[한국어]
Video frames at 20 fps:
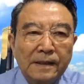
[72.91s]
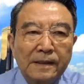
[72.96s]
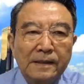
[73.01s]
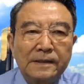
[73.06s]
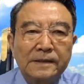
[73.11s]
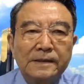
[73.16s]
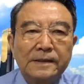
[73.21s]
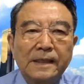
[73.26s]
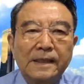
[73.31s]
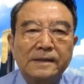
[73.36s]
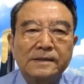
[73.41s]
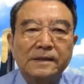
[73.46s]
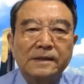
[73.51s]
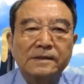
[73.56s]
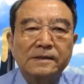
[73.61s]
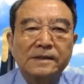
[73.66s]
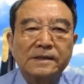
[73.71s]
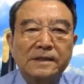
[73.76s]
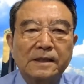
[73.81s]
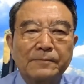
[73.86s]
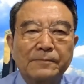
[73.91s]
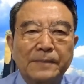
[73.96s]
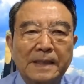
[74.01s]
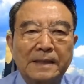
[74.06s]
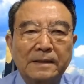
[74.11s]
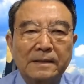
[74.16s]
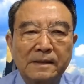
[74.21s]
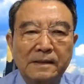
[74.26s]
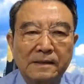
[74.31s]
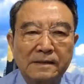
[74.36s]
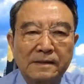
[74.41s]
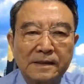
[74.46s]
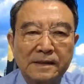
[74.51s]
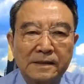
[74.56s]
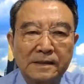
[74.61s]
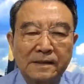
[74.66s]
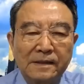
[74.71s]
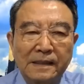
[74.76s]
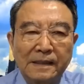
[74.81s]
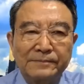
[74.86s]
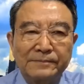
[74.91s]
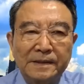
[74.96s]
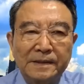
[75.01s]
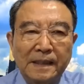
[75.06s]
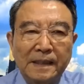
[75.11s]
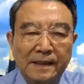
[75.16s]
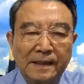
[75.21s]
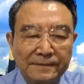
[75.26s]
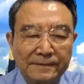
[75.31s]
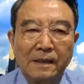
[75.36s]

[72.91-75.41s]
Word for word: 그의 정치적 발언을 이어갑니다.